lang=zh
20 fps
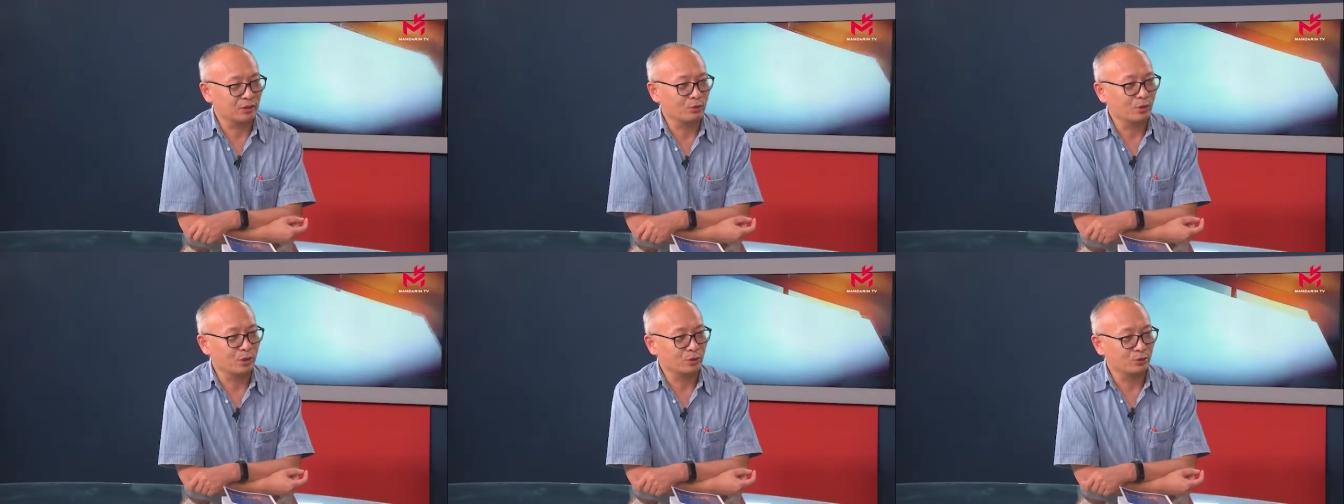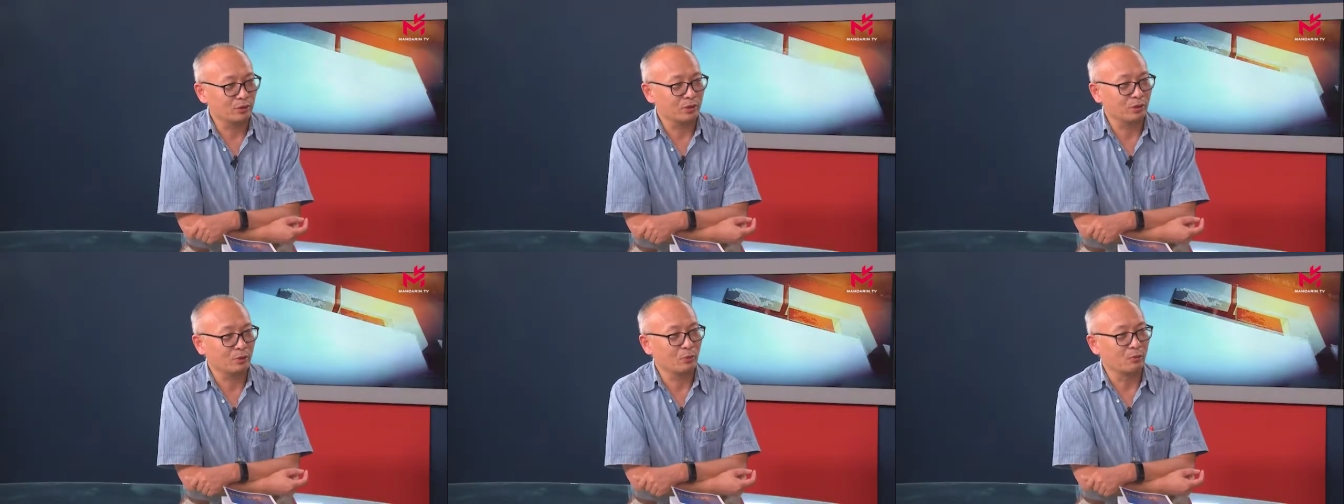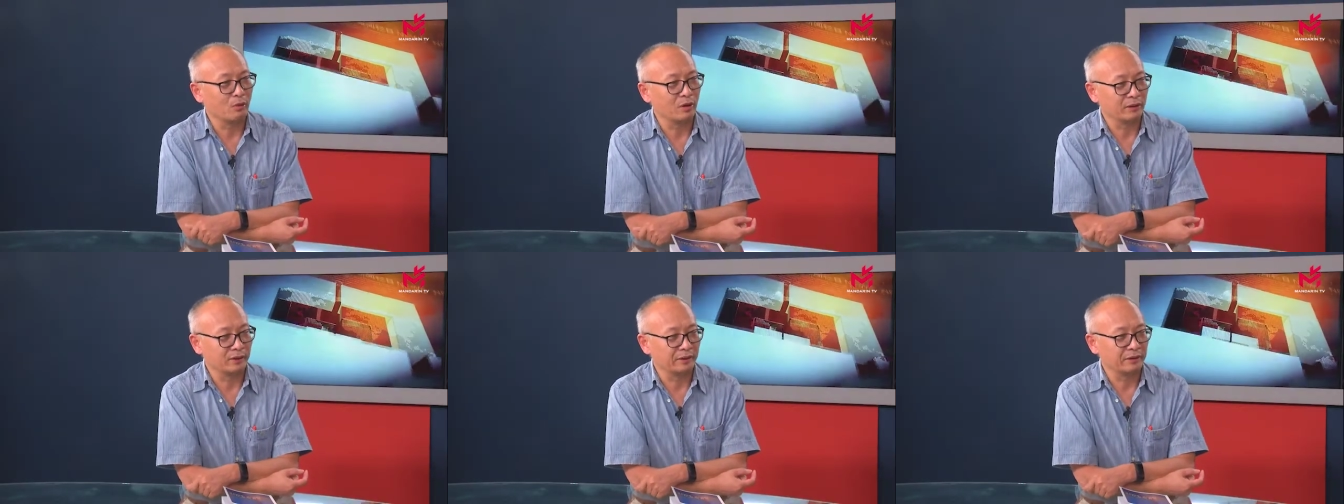我觉得
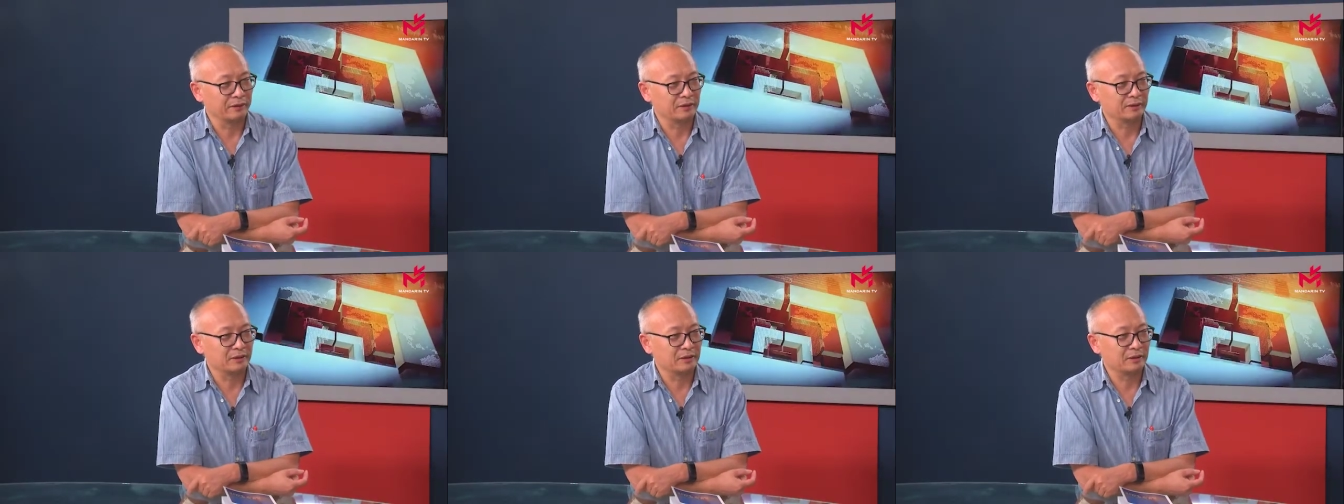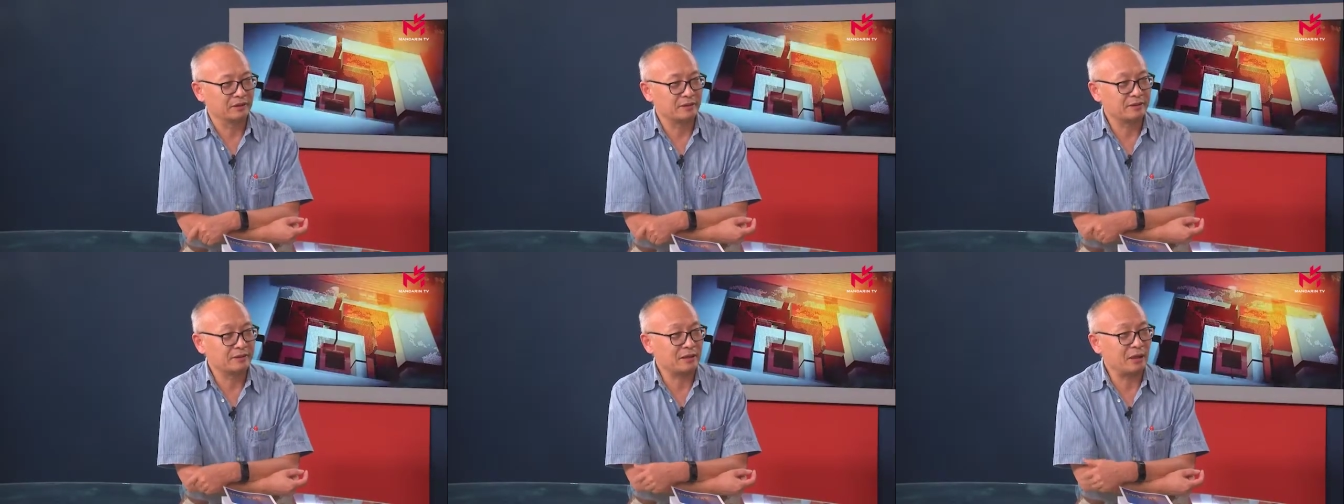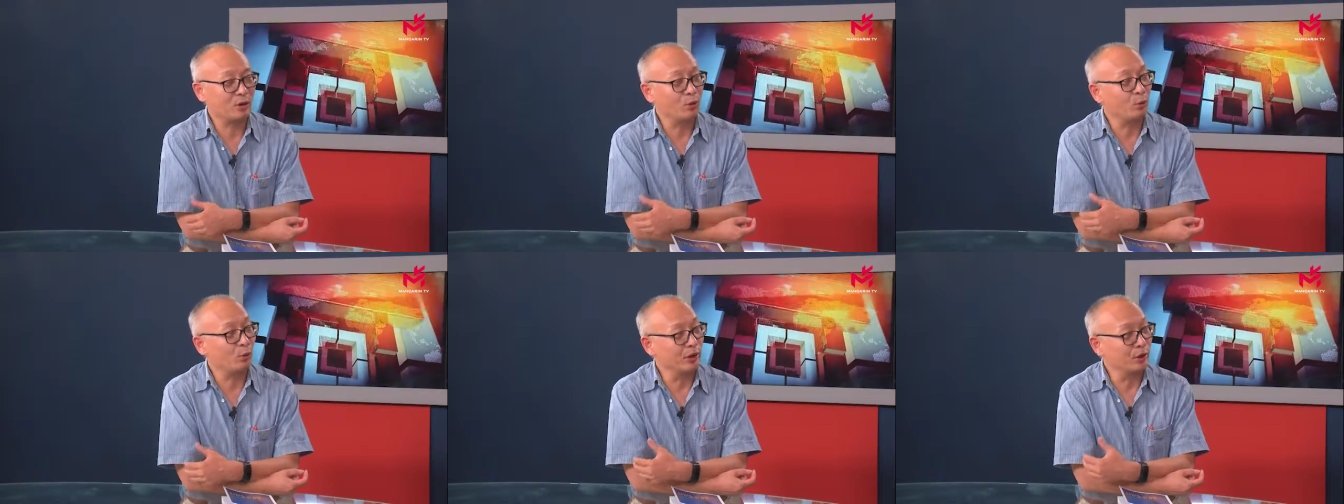我呢，现
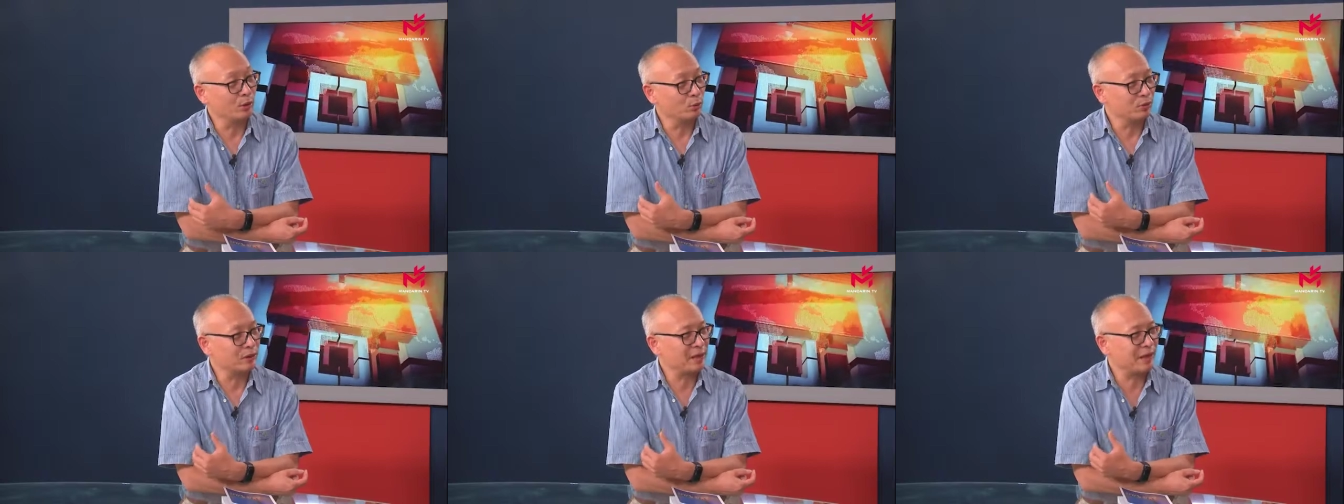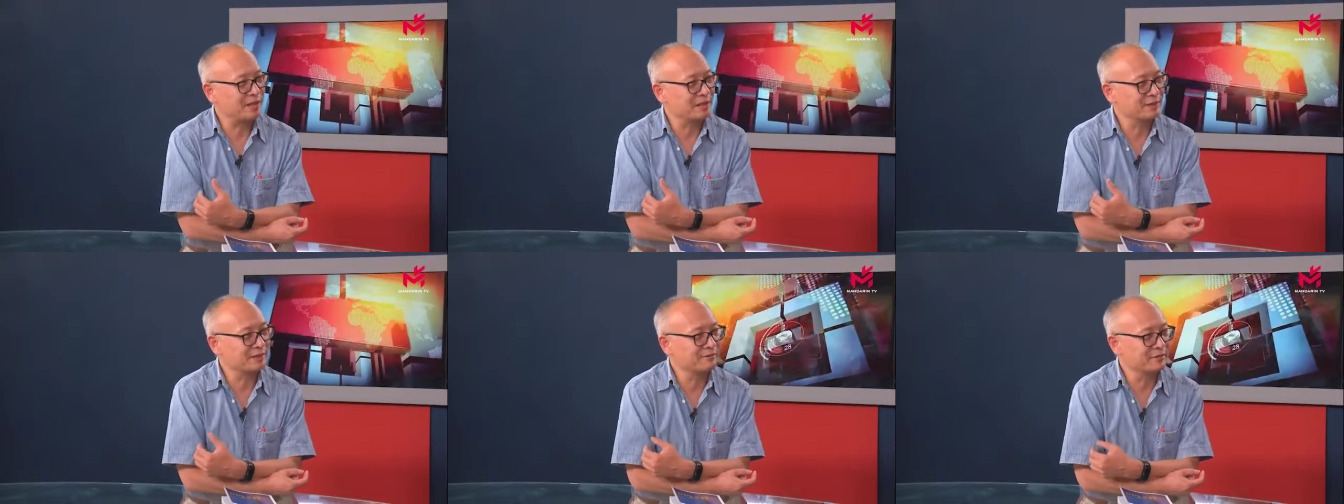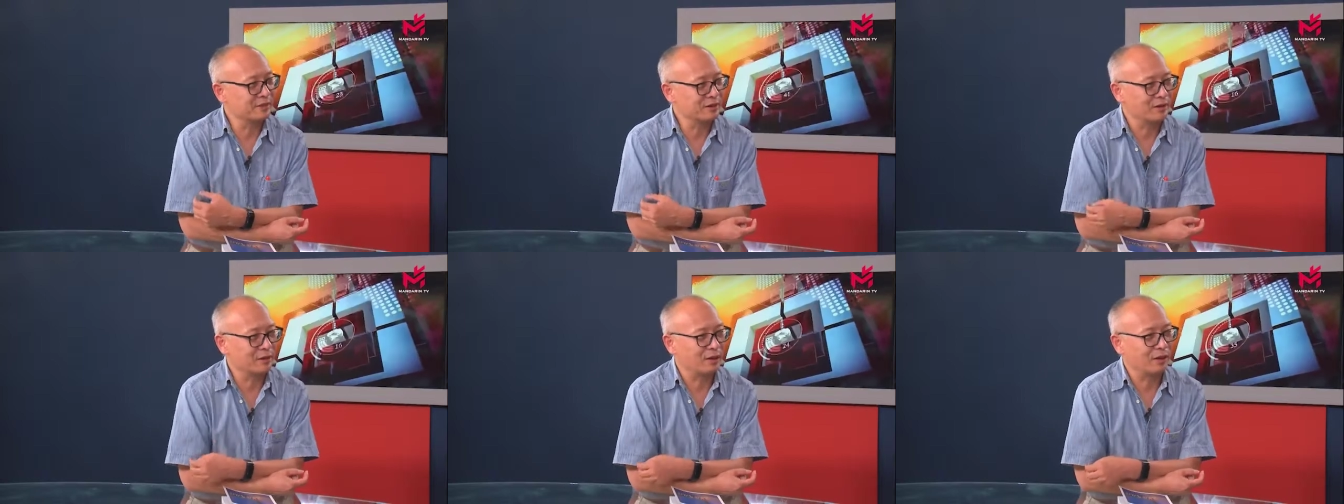在回头看这个
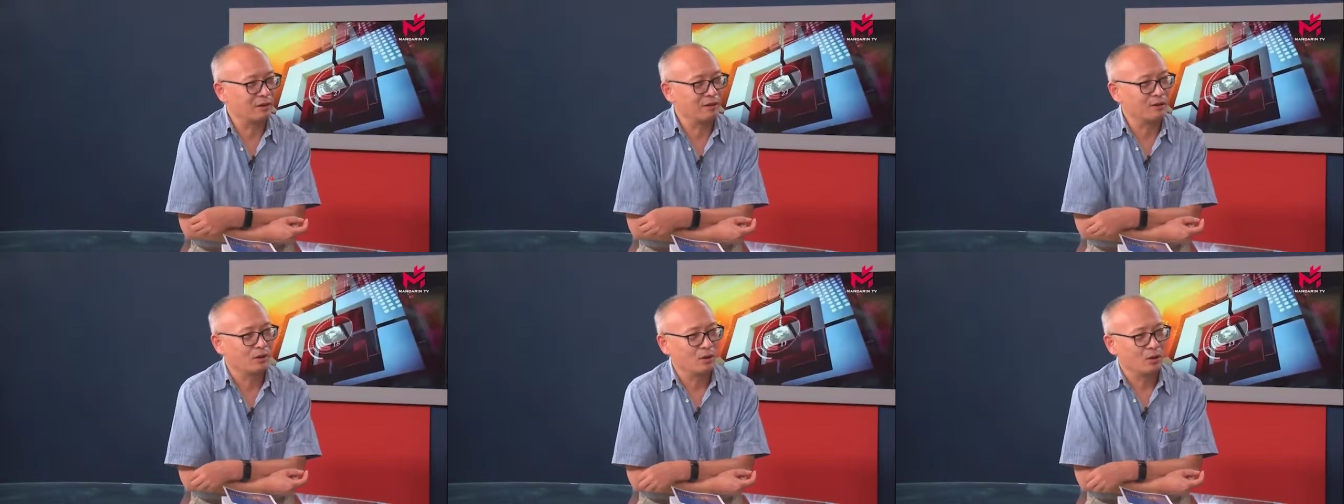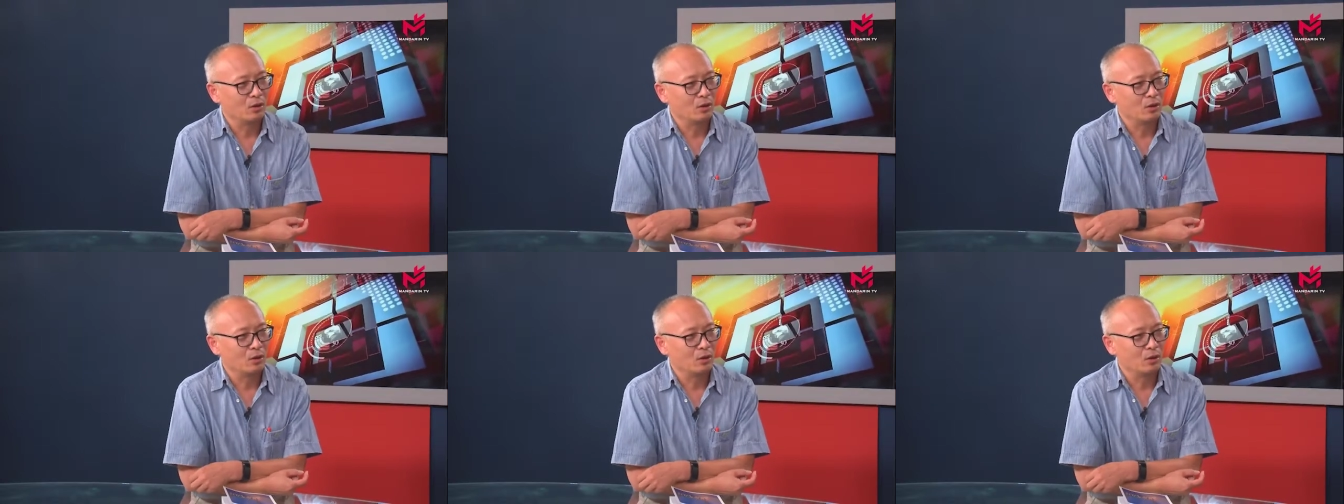问题啊，